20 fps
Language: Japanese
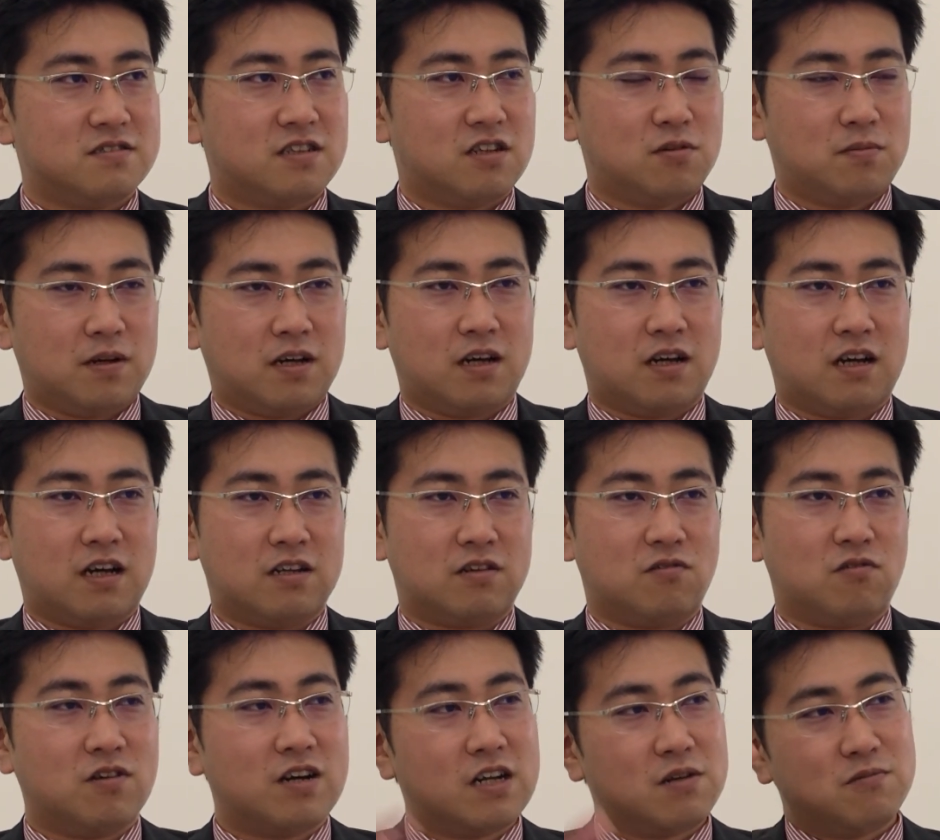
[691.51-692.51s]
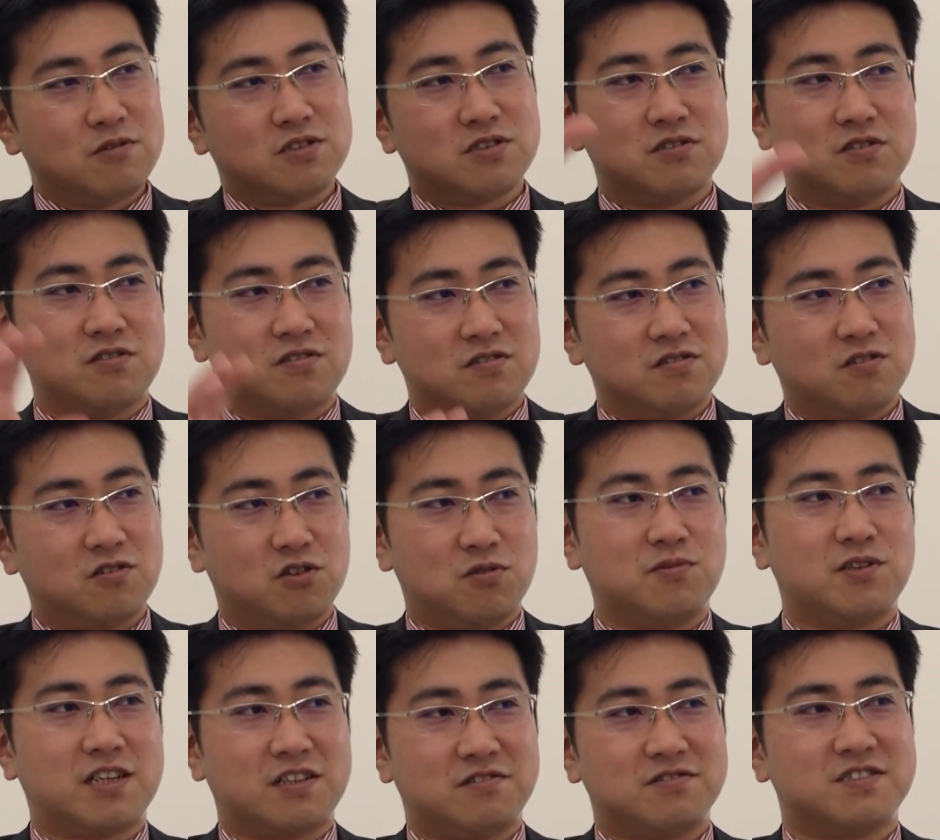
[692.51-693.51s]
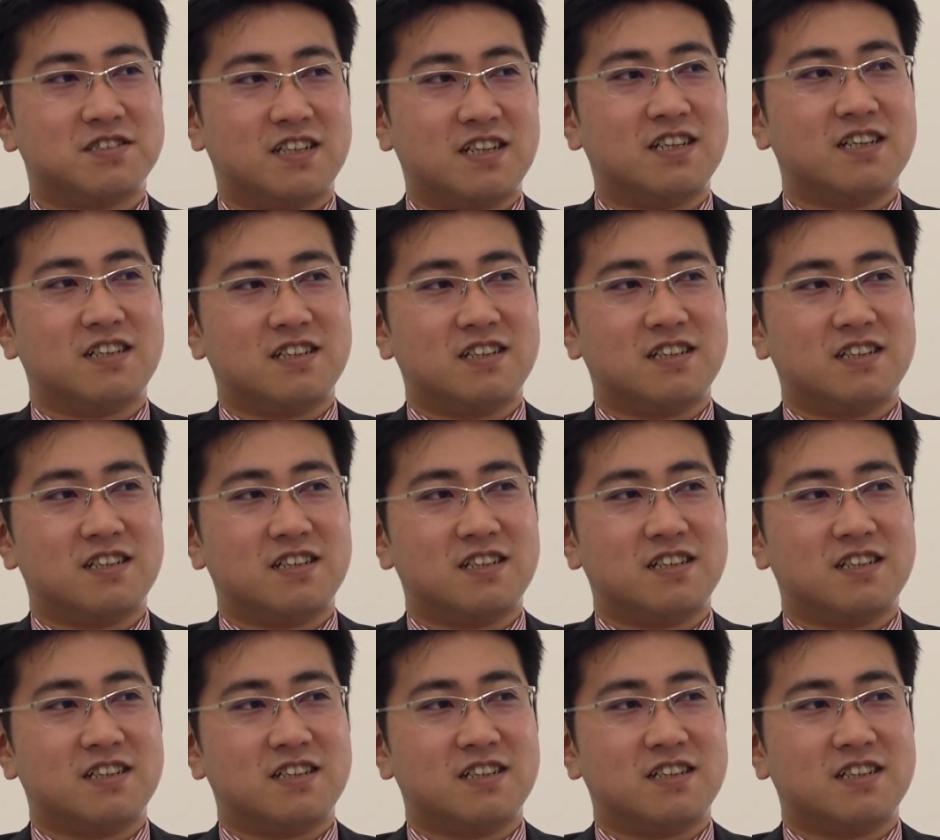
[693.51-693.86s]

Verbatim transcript: 例えばあのお金持ちの子供だとして、う